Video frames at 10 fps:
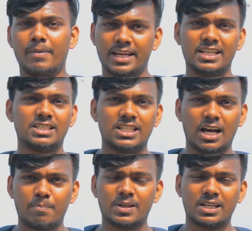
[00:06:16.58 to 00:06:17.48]
मैंने
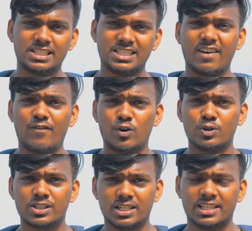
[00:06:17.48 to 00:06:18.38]
जहाँ पर जितना
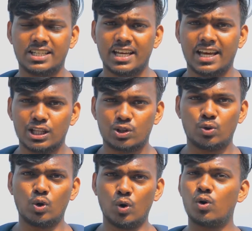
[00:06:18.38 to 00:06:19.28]
फ़ोटोज़ क्लिक किया है
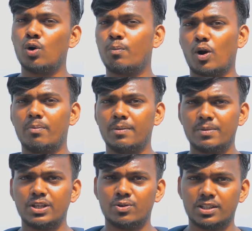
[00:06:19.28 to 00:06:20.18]
तो लोगों को प्रॉब्लम
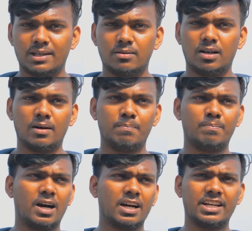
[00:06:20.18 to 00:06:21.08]
नहीं होती है
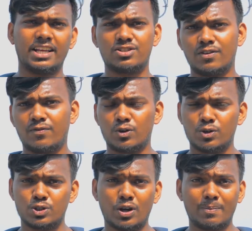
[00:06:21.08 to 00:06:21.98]
आर्किटेक्चुरल
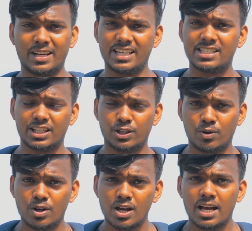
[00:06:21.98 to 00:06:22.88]
फ़ोटोज़ तो आप ले ही सकते
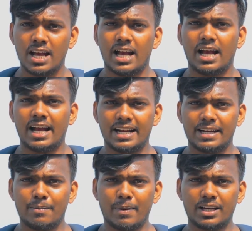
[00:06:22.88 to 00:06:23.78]
हो
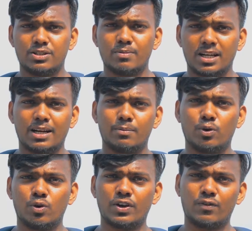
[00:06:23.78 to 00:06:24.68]
एंड मैक्सिमम अगर आप
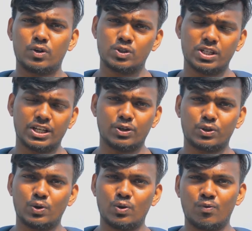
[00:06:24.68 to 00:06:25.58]
लोगों के फ़ोटोज़ ले रहे
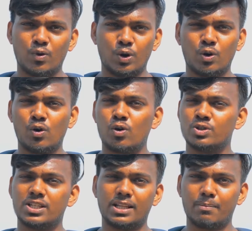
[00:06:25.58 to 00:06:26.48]
हो तो वो लोगों को
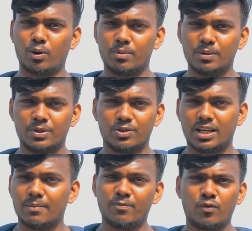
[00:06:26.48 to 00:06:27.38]
कुछ ज़्यादा प्रॉब्लम नहीं
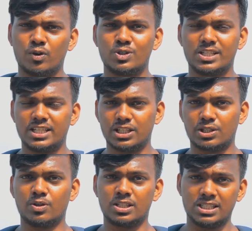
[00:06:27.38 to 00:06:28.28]
होता आप वो फ़ोटोज़ ले
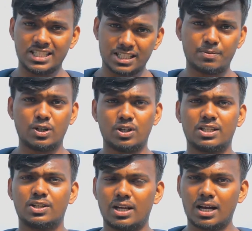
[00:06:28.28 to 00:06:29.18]
सकते हो जस्ट बिकॉज
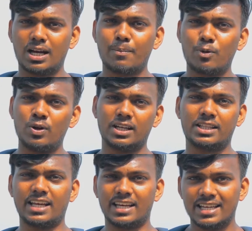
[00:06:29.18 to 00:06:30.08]
अगर अगर आपको
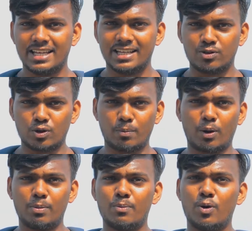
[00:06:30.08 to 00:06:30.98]
लगता है कि उनको
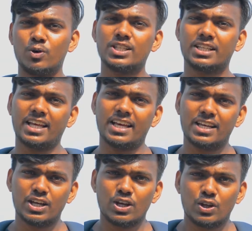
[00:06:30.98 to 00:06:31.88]
प्रॉब्लम हो सकता है
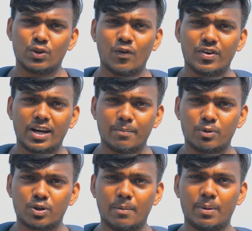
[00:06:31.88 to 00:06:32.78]
तो फिर
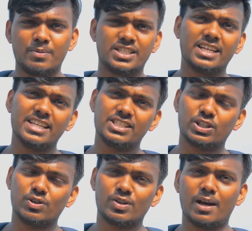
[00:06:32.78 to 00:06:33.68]
आप उनका परमिशन ले
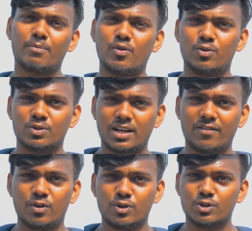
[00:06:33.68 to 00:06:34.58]
सकते हो कि आपको उनका
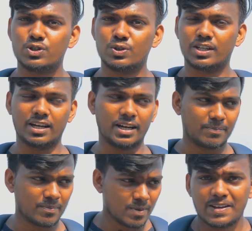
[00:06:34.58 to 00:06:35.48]
फ़ोटो शूट करना
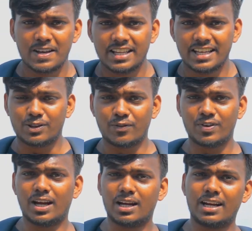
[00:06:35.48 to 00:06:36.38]
है ठीक है तो
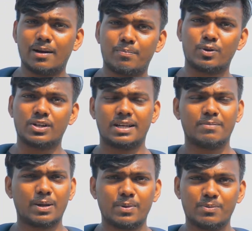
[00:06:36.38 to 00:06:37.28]
फिर अगर आप उनका
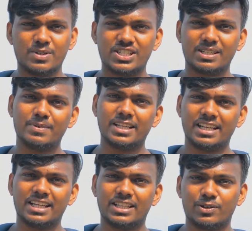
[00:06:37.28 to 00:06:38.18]
एक बार परमिशन भी
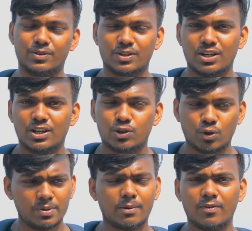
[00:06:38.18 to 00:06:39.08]
ले लेते हो
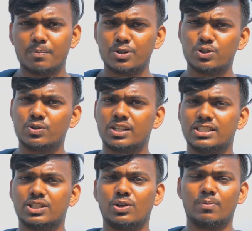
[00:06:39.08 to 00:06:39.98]
तो भी आप वहाँ पे शूट कर
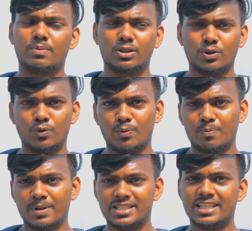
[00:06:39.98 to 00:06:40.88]
सकते हो तो
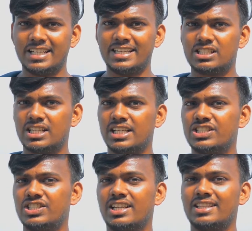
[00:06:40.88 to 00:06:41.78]
बेसिकली इसके लिए
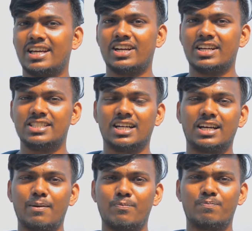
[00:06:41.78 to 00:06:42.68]
चाहिए रहता है करेज
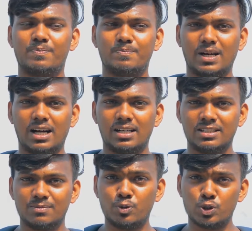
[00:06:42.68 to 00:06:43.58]
अगर आप
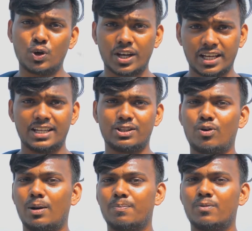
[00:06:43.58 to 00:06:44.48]
पूछोगे नहीं
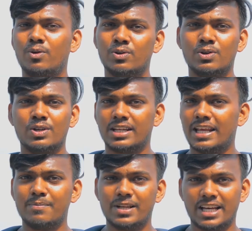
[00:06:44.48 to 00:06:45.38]
तो आपको
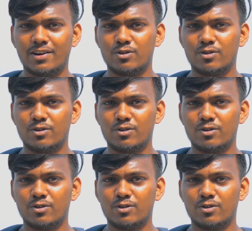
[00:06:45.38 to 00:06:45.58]
नहीं मिलेगा